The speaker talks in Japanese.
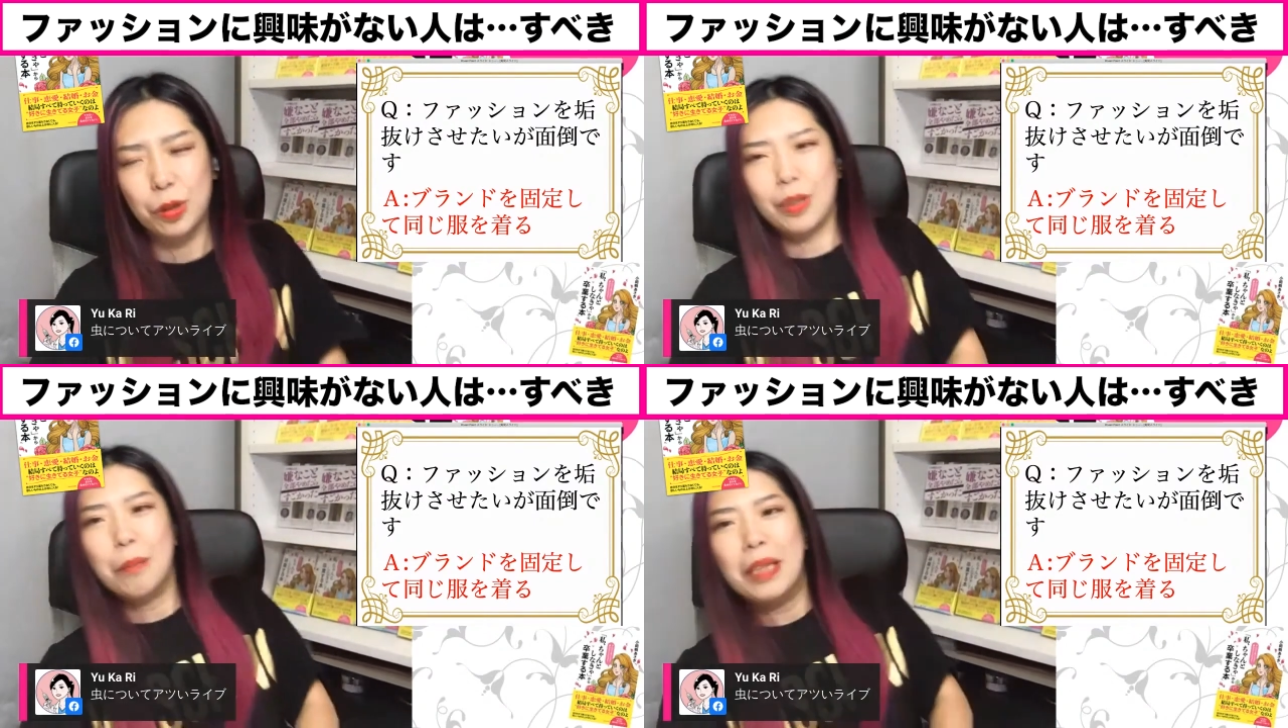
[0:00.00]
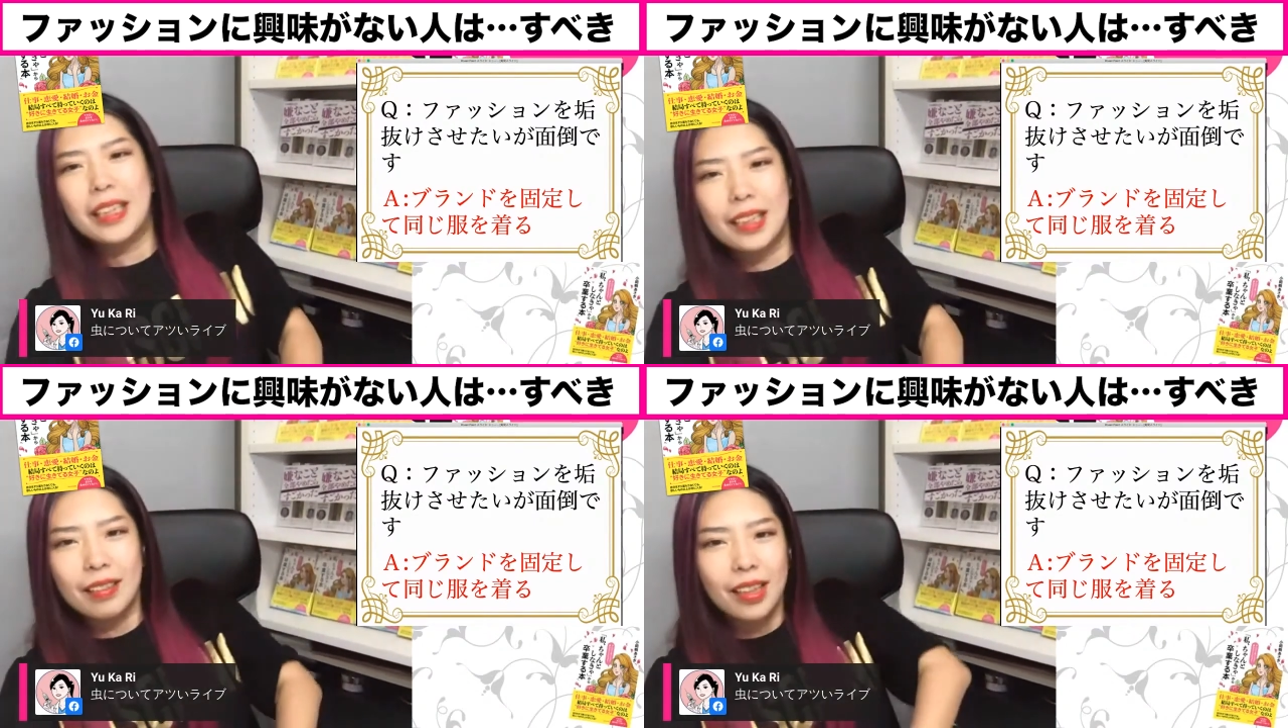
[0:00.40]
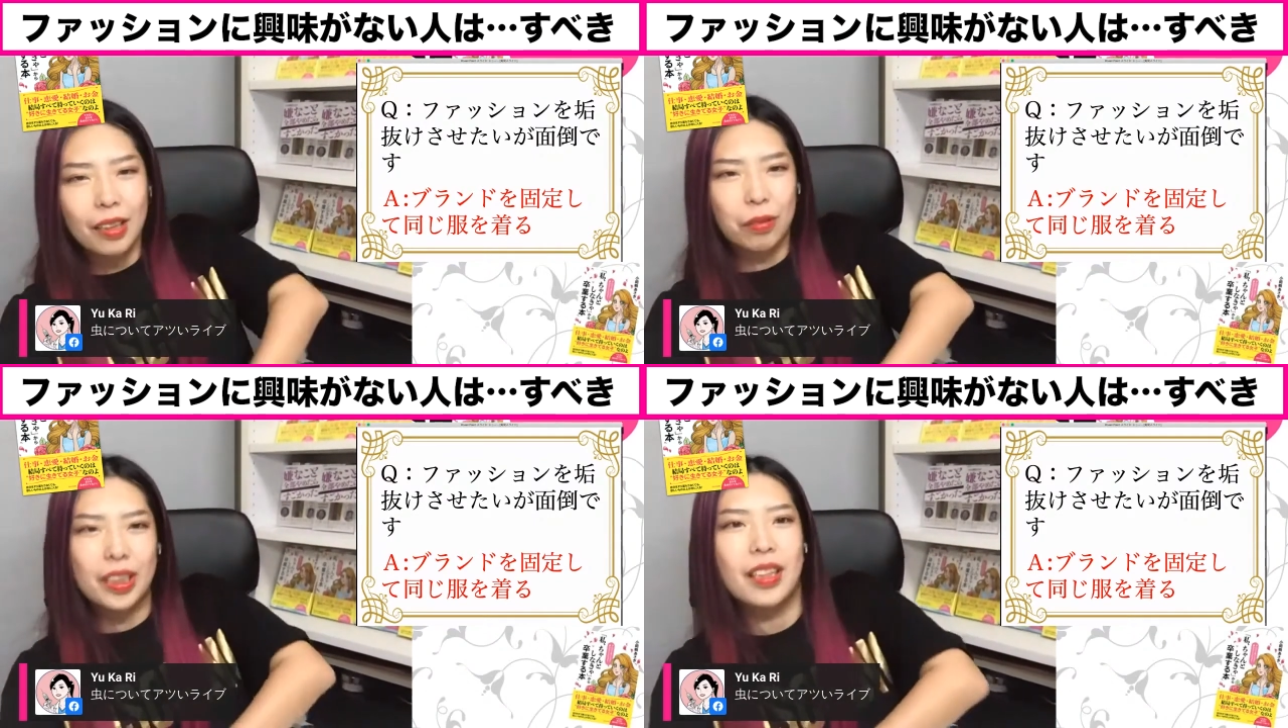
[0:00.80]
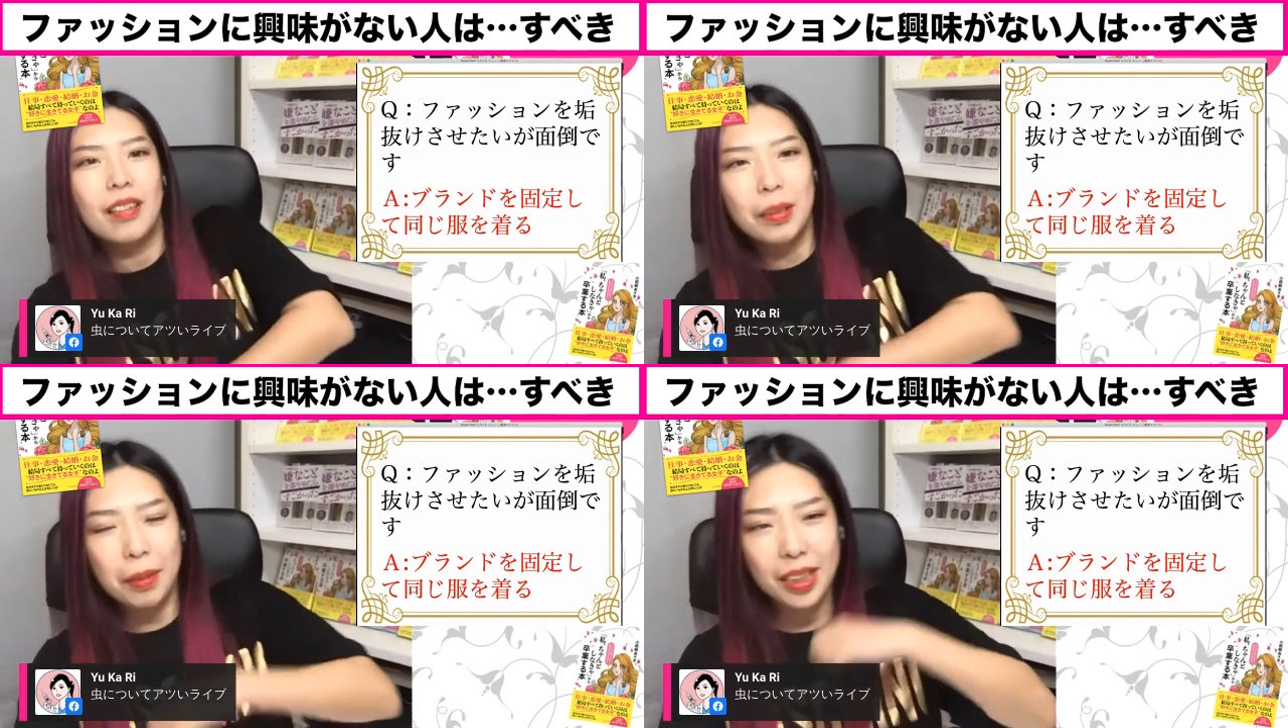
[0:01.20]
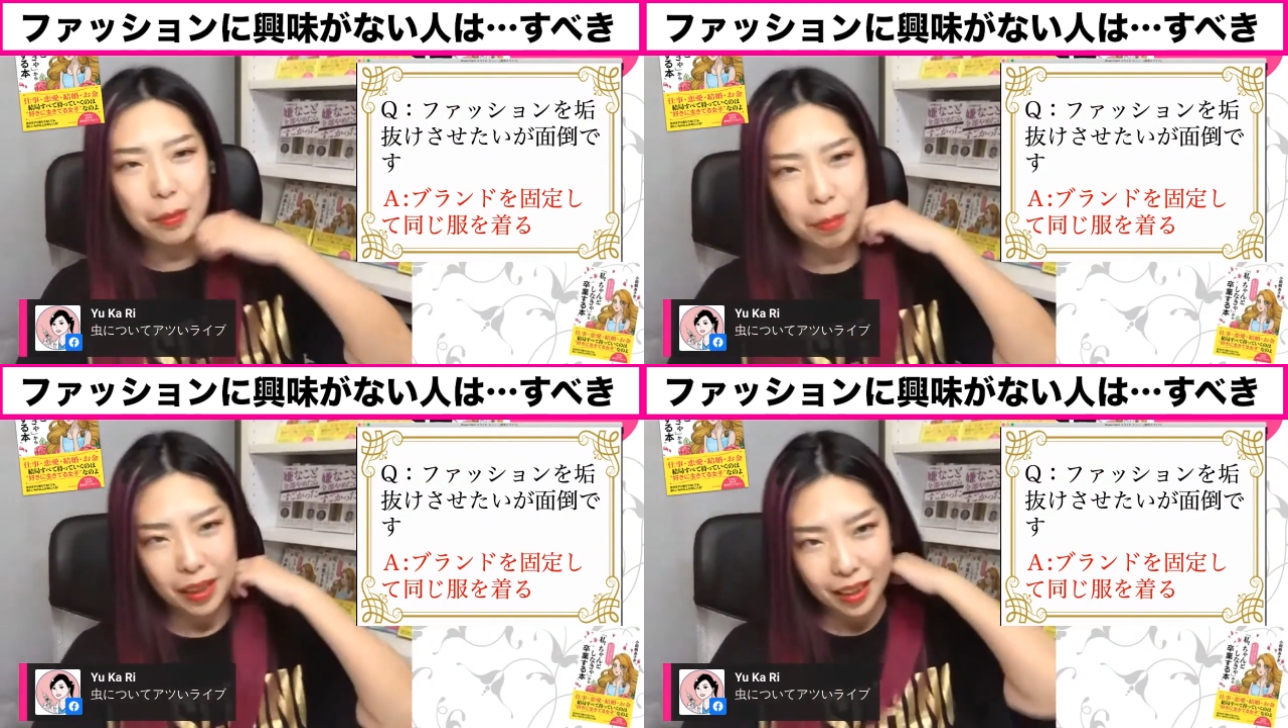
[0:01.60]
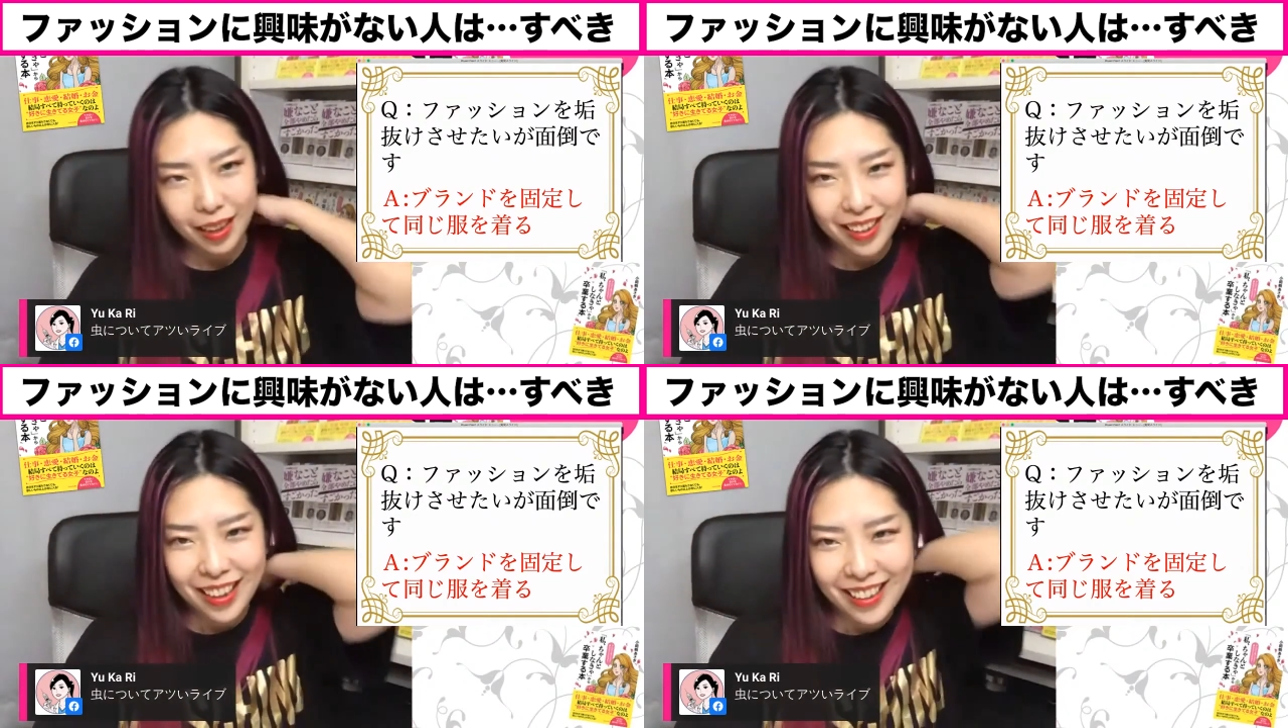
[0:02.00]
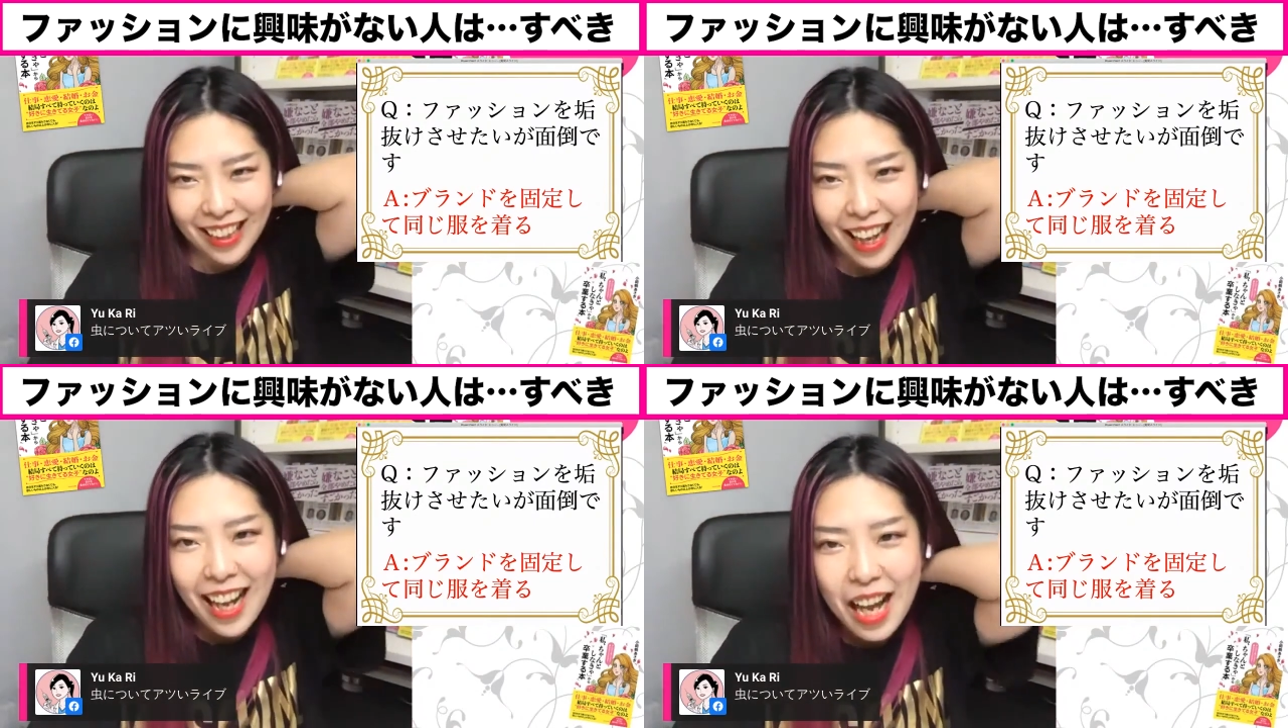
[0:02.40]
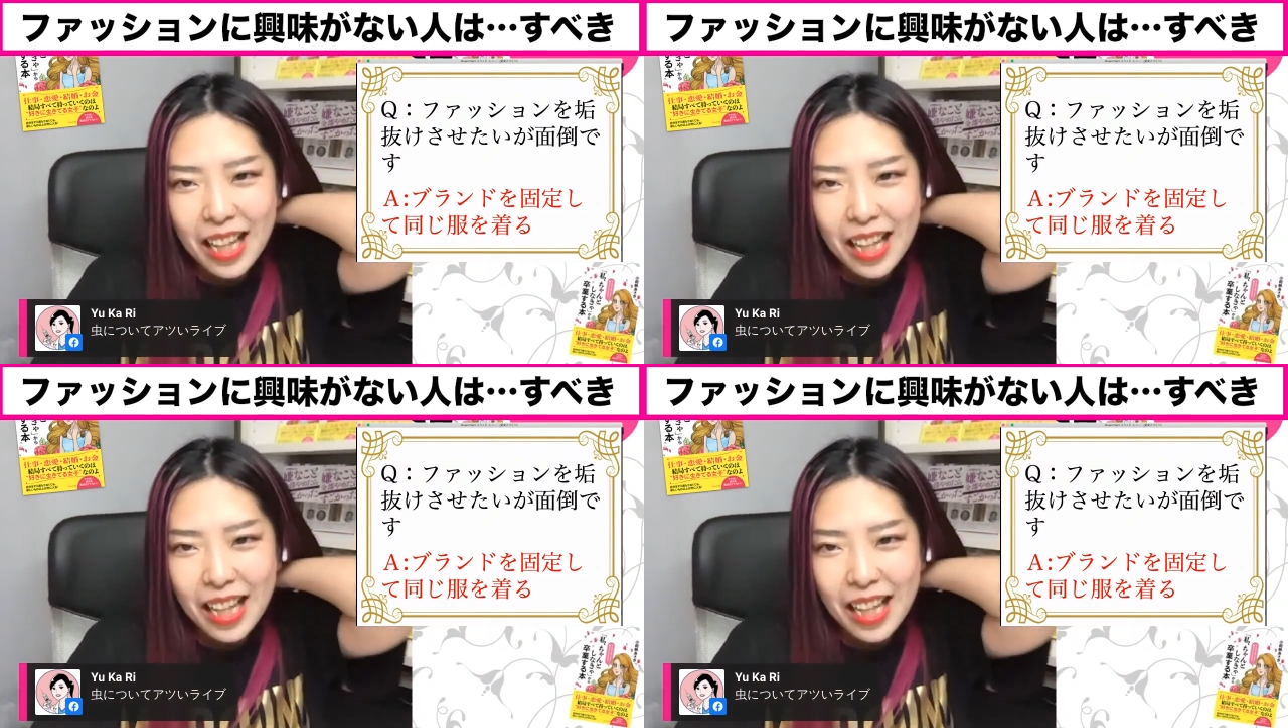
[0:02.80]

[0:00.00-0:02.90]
ちょっとね、3つぐらいの違うイメージのパターン、なんか、